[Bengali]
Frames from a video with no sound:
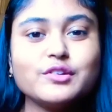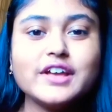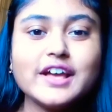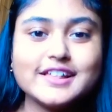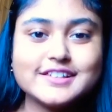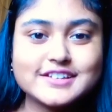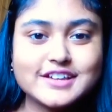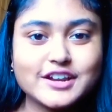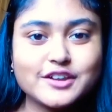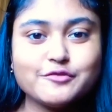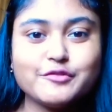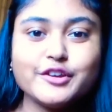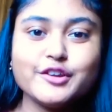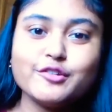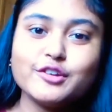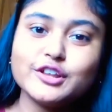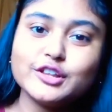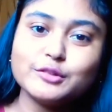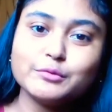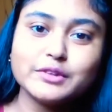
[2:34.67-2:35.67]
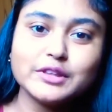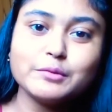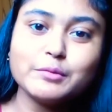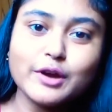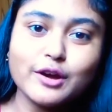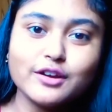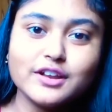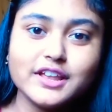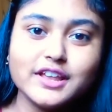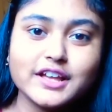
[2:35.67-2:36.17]
করি আজকের এই ভিডিওটা তোমাদের
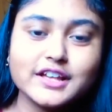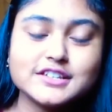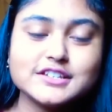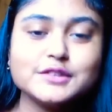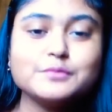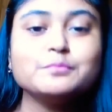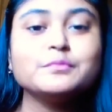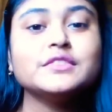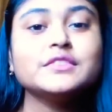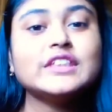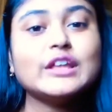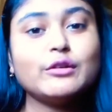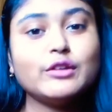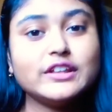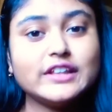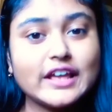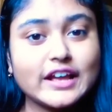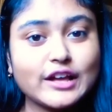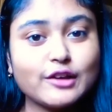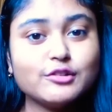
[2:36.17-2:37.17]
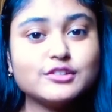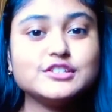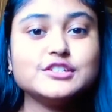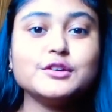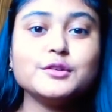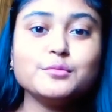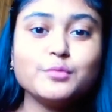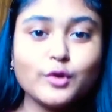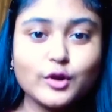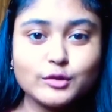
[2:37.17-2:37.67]
ভালো লেগেছে তাহলে দেখা হচ্ছে
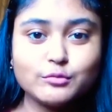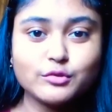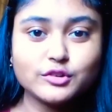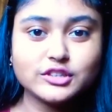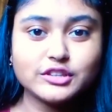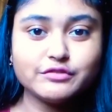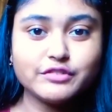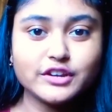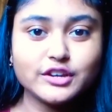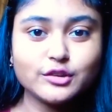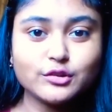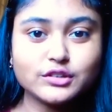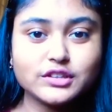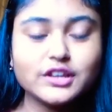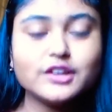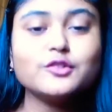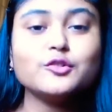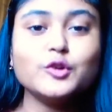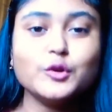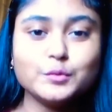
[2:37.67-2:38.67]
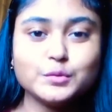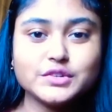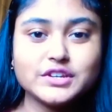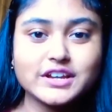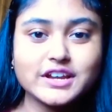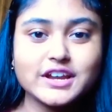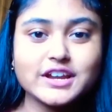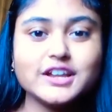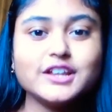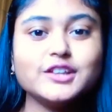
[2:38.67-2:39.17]
আর পরবর্তী ভিডিওতে খুব
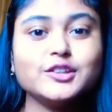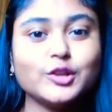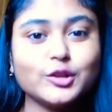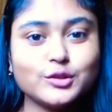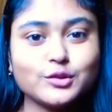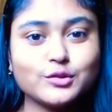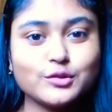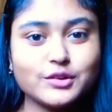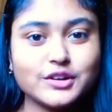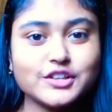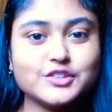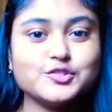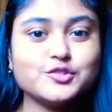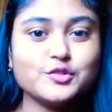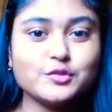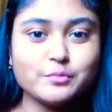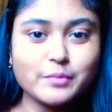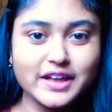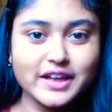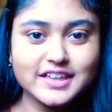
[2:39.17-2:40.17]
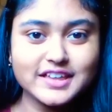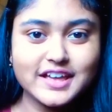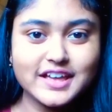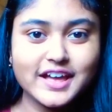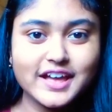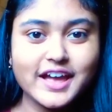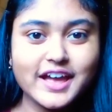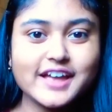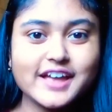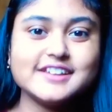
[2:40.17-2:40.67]
শিগগিরই ততক্ষণের জন্য বাই
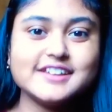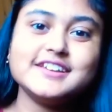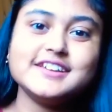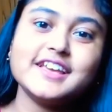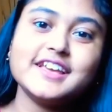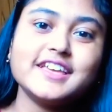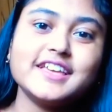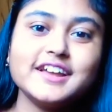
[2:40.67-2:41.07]
অ্যান্ড টেক